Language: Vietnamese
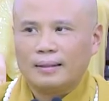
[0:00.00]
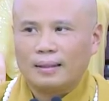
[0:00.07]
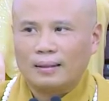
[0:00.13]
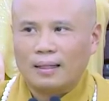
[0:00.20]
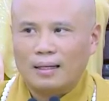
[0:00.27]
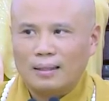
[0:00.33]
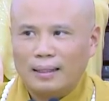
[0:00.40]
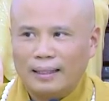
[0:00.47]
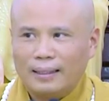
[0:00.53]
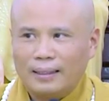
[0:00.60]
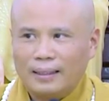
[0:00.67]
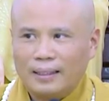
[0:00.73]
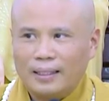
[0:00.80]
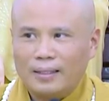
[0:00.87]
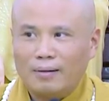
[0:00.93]
Từ từ nha,
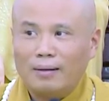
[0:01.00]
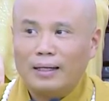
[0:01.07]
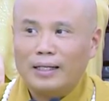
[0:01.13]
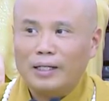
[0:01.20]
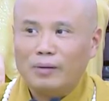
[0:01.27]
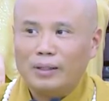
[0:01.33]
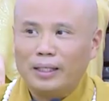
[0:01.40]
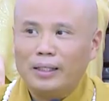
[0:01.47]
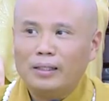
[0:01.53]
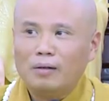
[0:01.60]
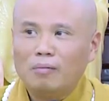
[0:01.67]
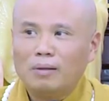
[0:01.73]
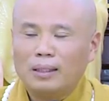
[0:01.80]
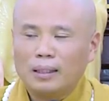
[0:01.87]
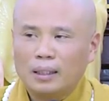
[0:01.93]
cái chỗ này điều chỉnh
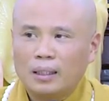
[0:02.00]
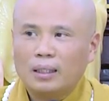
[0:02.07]
chút nè.